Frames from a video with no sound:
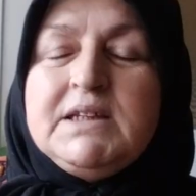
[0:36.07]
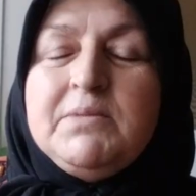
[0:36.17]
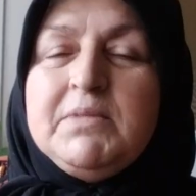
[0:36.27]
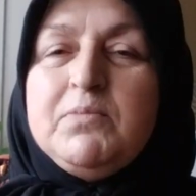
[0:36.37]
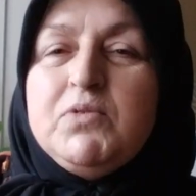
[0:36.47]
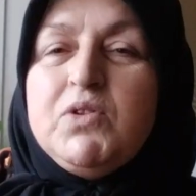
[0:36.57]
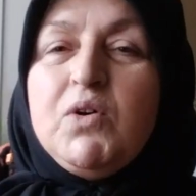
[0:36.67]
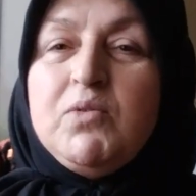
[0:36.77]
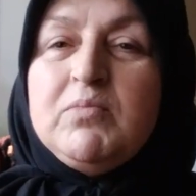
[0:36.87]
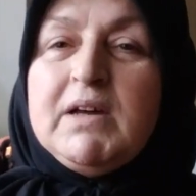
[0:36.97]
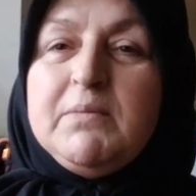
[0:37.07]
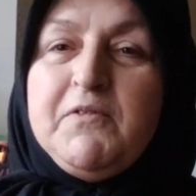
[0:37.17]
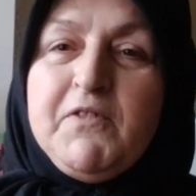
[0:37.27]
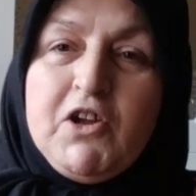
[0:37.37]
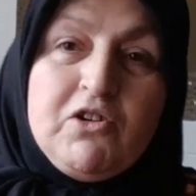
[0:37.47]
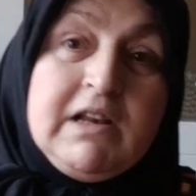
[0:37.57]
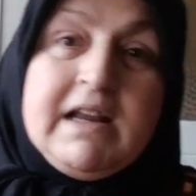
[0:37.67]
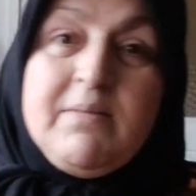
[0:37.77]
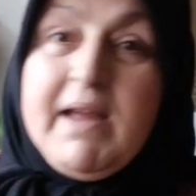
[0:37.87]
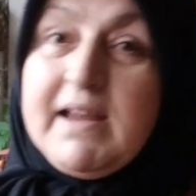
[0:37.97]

Şimdi bu tohumlarımı, viyörlerimi